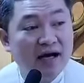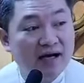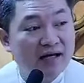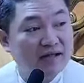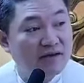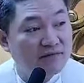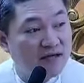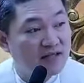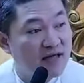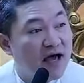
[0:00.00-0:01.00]
ng
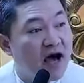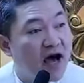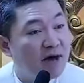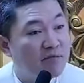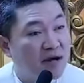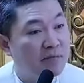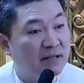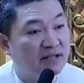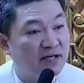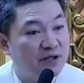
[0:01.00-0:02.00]
Haring David,
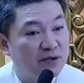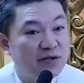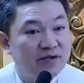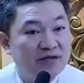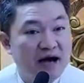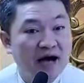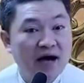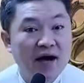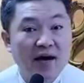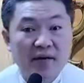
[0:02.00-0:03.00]
ang magpatayo
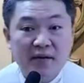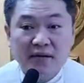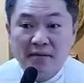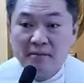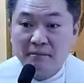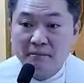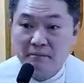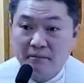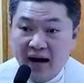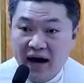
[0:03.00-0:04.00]
ng
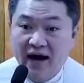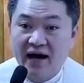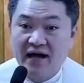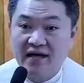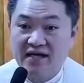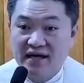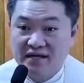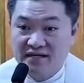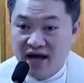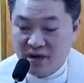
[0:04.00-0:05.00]

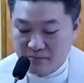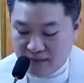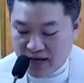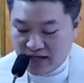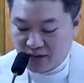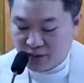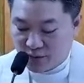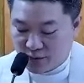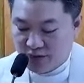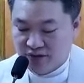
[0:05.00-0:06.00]
bahay ng
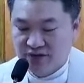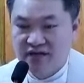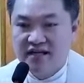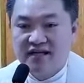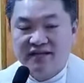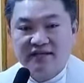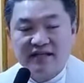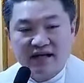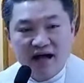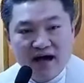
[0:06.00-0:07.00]
Panginoon
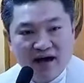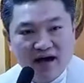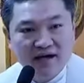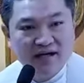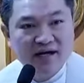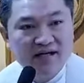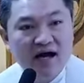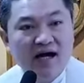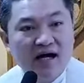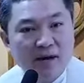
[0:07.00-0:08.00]

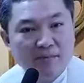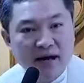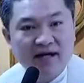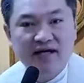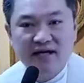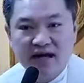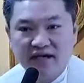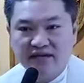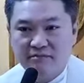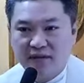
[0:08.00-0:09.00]
tirahan ng
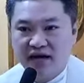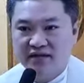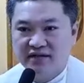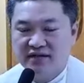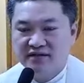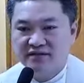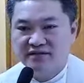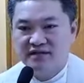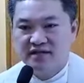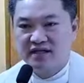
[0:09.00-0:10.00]
kaban ng tipan.
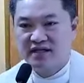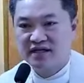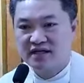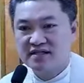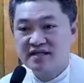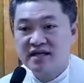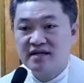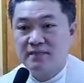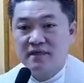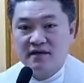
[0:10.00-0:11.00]

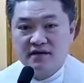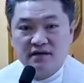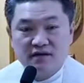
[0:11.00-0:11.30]
Kasi